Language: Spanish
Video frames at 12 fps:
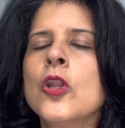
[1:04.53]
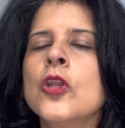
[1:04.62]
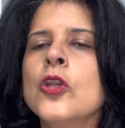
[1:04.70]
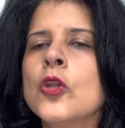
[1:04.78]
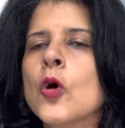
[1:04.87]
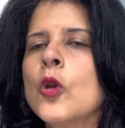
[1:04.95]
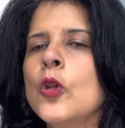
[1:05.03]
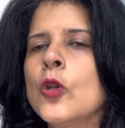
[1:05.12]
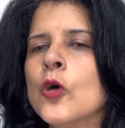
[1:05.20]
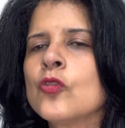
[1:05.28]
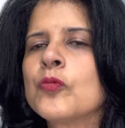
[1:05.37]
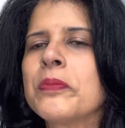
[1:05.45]
no
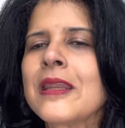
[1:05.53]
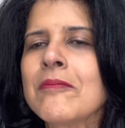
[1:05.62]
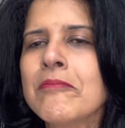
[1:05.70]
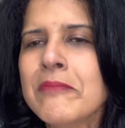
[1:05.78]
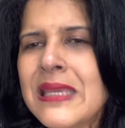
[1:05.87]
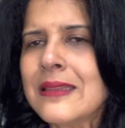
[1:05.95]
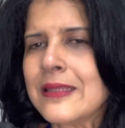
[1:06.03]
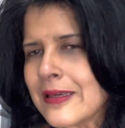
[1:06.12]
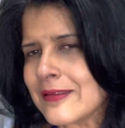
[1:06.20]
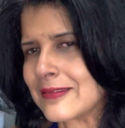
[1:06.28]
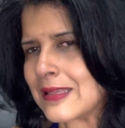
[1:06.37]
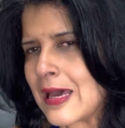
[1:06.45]
nos permiten
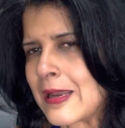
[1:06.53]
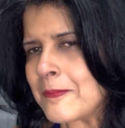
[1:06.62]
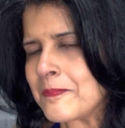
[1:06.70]
estar.